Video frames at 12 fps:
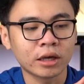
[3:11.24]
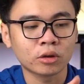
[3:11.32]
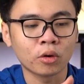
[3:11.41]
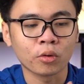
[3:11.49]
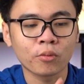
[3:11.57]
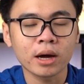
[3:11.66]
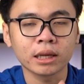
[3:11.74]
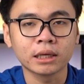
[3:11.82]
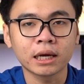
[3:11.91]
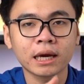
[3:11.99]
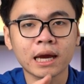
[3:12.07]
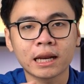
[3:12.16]
thể thổi qua
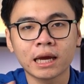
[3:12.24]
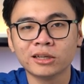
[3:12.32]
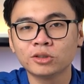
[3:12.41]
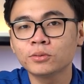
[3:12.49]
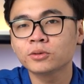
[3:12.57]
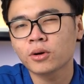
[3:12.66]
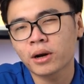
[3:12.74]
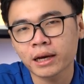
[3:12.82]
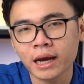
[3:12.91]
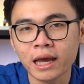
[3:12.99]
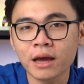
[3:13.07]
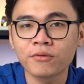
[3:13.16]
những khe này giúp cho
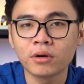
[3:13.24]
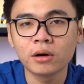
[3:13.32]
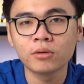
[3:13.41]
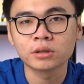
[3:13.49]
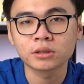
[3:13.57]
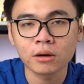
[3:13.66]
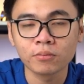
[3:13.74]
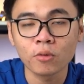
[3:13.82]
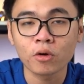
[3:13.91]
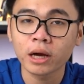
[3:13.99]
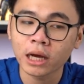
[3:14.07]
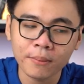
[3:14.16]
cái airflow ở trong
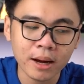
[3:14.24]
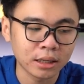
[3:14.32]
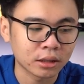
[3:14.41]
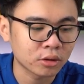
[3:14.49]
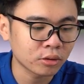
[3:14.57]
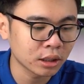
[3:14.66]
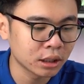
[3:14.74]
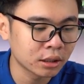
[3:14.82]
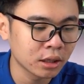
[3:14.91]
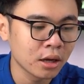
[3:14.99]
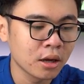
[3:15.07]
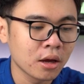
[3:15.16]
bộ cây các bạn được tốt hơn
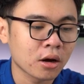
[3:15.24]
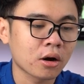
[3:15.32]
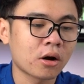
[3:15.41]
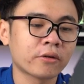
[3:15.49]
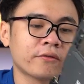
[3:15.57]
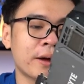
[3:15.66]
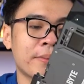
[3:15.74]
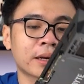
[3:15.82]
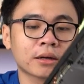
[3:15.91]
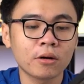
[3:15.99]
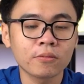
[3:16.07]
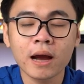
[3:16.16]
còn về mặt
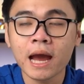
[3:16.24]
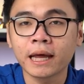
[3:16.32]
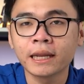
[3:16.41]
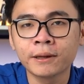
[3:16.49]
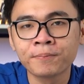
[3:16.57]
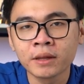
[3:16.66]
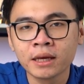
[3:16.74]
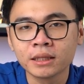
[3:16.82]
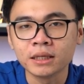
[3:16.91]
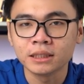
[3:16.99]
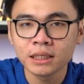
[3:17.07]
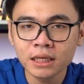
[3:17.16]
công nghệ đi
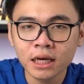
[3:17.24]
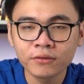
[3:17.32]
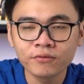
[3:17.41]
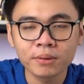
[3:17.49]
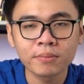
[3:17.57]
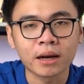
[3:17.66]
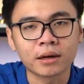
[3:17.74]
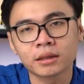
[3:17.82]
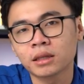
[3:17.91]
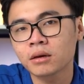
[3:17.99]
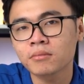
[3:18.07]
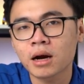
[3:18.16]
thì dĩ nhiên phiên bản
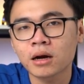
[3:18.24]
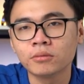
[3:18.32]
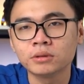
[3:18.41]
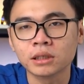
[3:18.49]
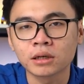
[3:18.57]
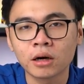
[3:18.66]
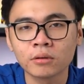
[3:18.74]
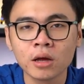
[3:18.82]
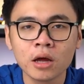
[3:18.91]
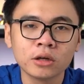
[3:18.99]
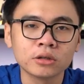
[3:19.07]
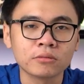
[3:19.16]
RTX 3090
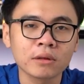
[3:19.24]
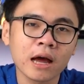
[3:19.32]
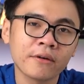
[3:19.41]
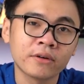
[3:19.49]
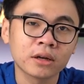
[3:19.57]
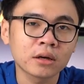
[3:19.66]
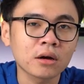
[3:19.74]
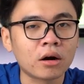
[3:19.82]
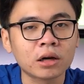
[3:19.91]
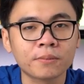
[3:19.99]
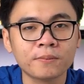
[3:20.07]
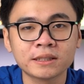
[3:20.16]
chúng ta vẫn
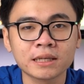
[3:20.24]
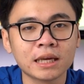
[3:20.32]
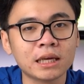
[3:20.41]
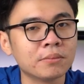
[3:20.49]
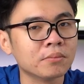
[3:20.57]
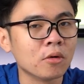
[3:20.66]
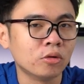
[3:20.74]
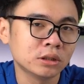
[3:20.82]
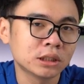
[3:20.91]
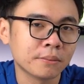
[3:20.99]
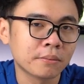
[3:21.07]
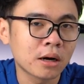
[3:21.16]
có được PCIe
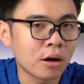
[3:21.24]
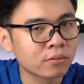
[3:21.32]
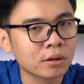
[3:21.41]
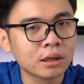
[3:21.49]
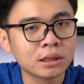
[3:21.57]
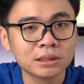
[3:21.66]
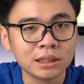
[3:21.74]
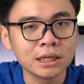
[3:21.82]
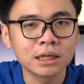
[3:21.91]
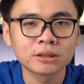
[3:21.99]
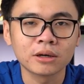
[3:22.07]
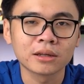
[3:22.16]
4.0. Dĩ
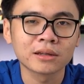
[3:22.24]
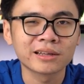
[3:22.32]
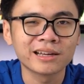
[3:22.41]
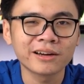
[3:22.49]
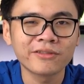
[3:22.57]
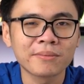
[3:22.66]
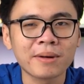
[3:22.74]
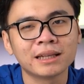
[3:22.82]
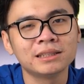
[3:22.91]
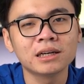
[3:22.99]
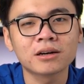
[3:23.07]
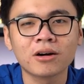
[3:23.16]
nhiên rồi, những phiên bản
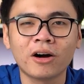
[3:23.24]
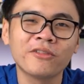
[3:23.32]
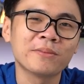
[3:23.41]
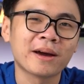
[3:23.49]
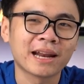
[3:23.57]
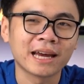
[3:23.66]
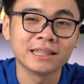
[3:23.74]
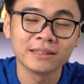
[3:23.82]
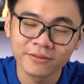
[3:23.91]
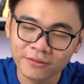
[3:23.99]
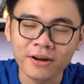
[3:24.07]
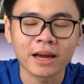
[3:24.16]
trước có phiên bản này
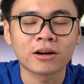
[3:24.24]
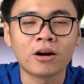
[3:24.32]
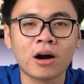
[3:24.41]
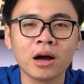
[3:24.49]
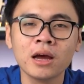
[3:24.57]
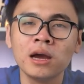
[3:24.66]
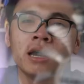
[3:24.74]
phải có.